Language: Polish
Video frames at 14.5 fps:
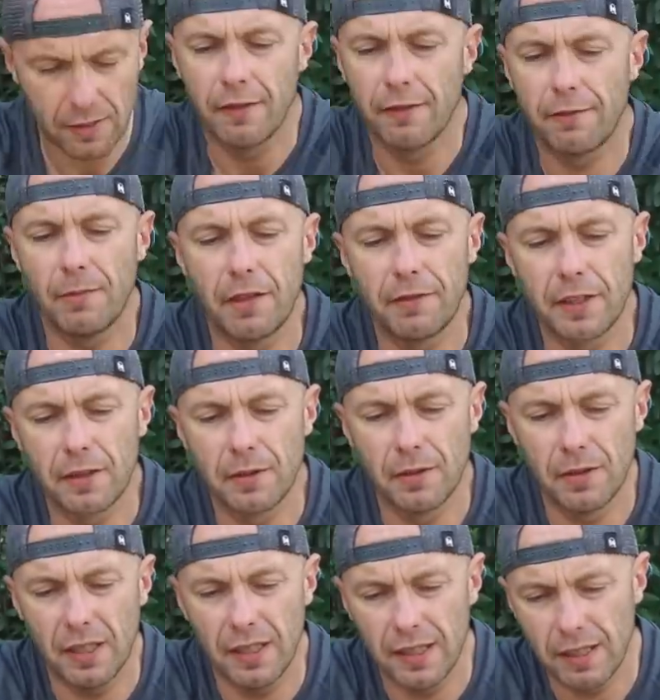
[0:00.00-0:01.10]
w
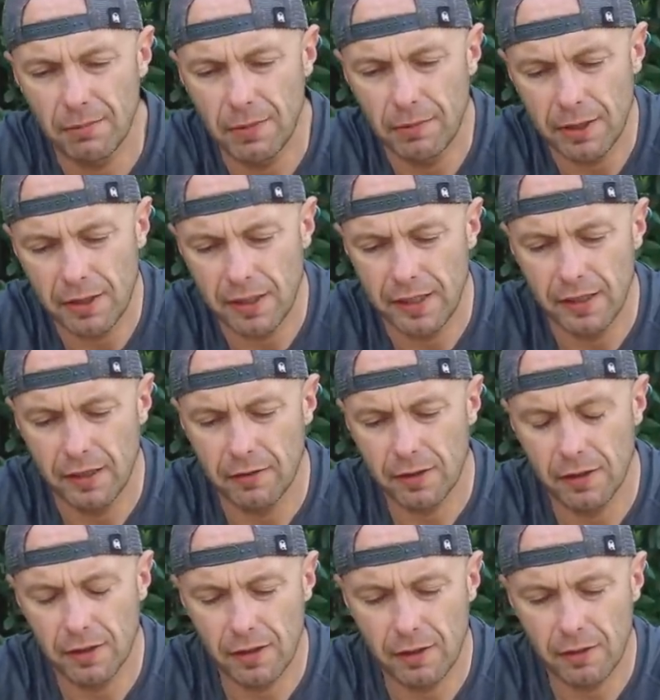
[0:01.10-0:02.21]
Mavicu R mamy trochę inną
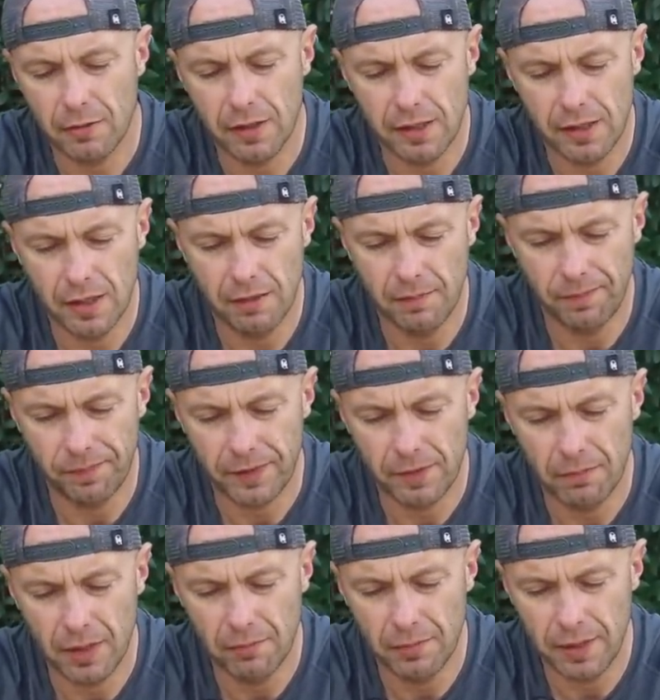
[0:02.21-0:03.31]
konstrukcję.
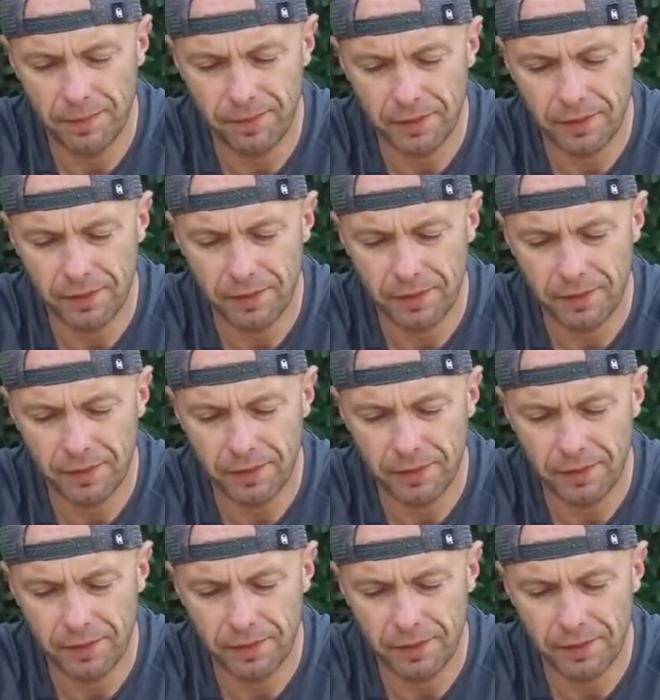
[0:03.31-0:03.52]
Mamy